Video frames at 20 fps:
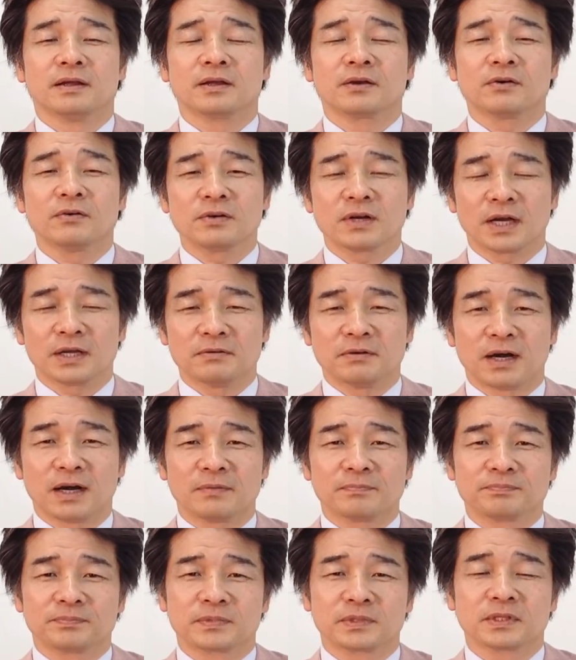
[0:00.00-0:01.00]
今回
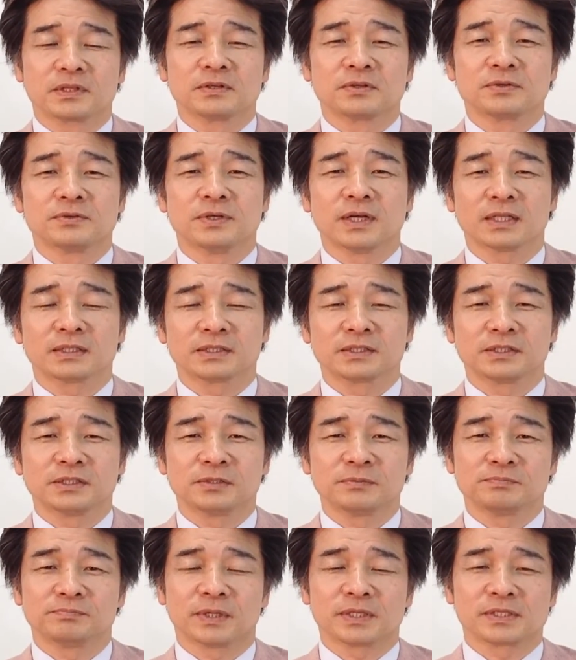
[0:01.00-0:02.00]
は9月
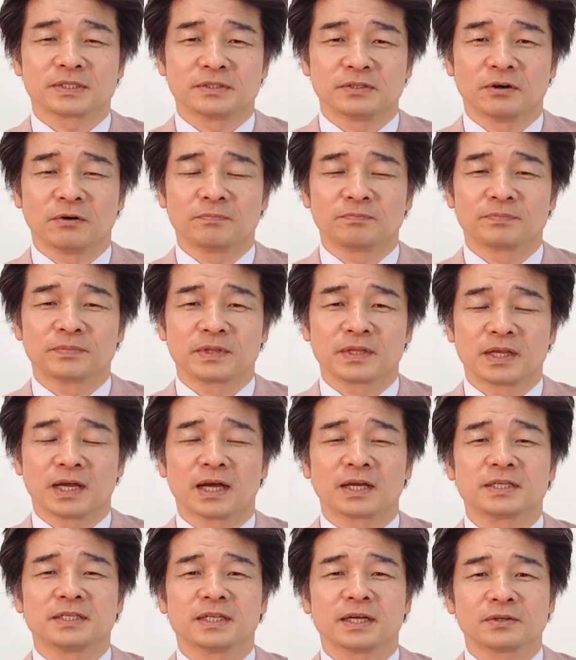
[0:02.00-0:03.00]
出発の
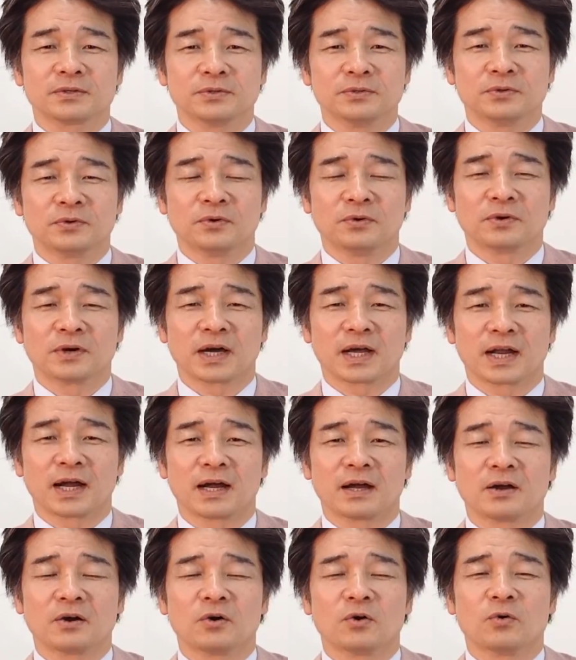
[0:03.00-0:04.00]
秋田空港か
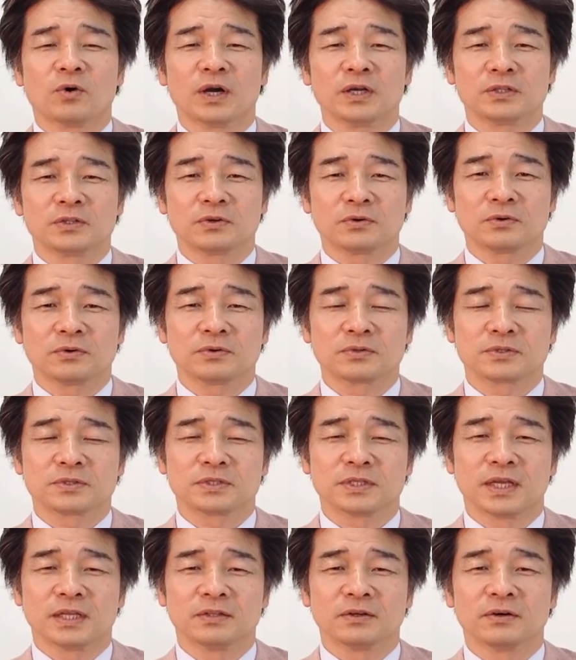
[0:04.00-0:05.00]
ら
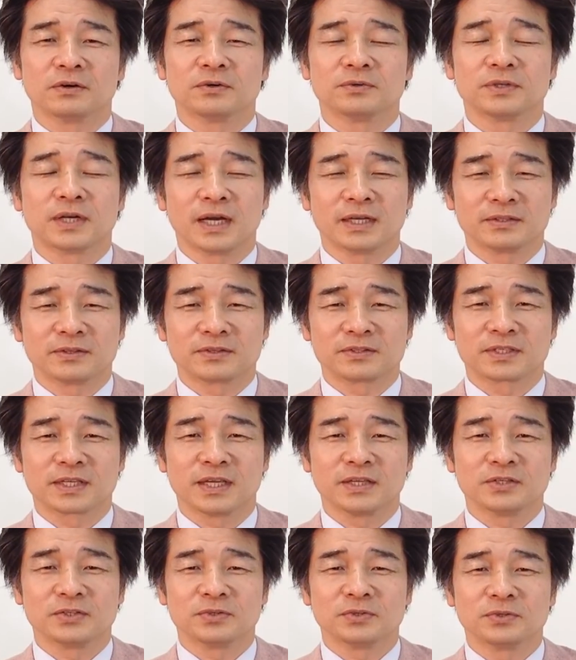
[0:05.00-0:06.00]
ホワイトホースへの
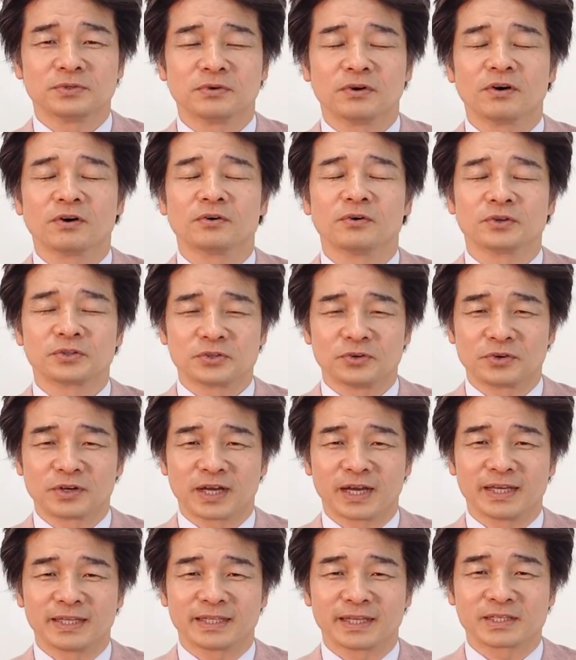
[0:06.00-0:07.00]
フライトスケジュールをご紹
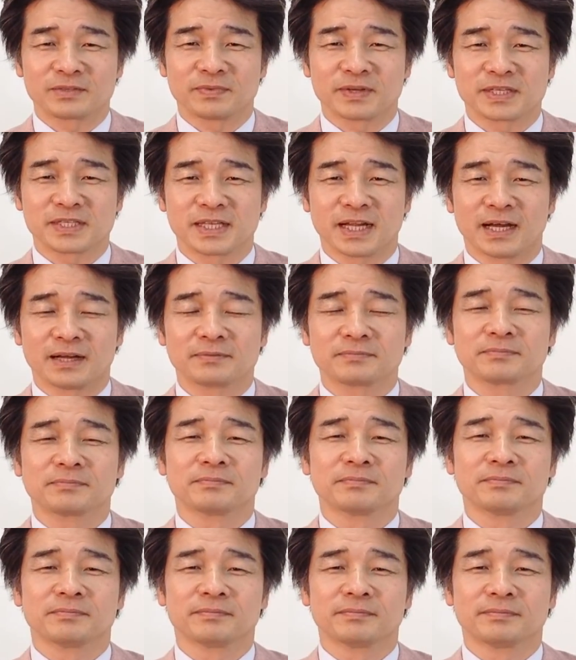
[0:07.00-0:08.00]
介いたしました。
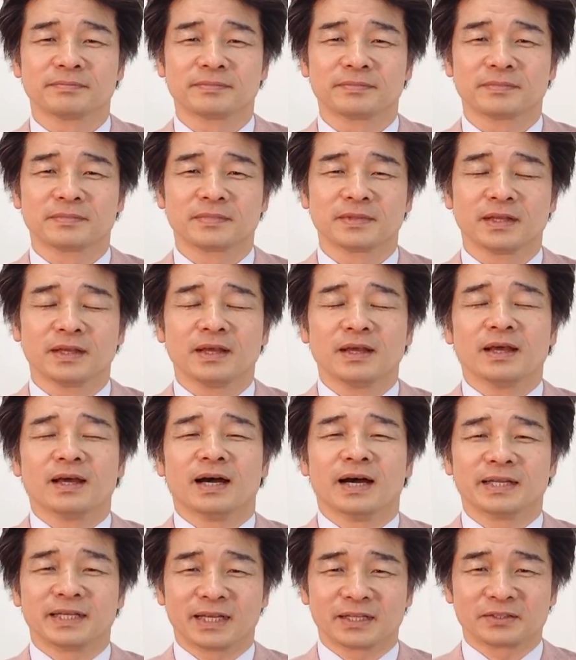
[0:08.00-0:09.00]

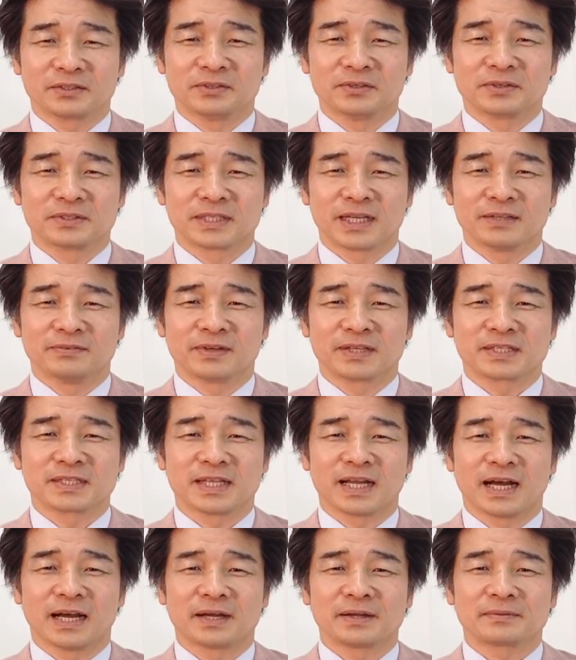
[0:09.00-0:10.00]
ありがとうございまし
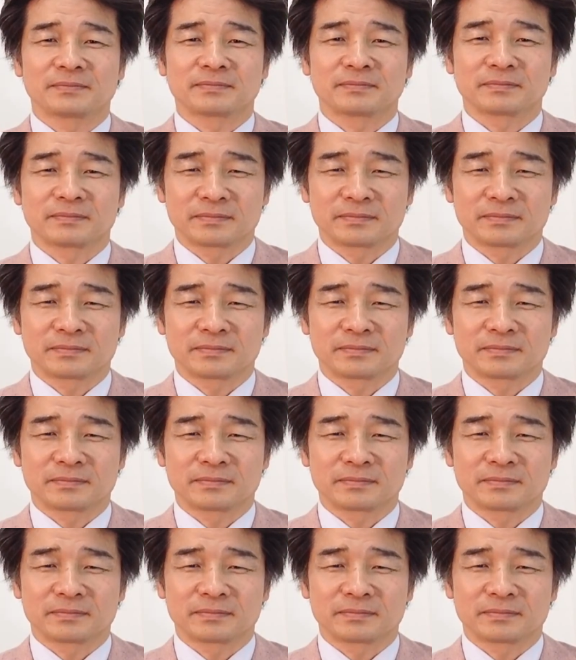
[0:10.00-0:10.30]
た。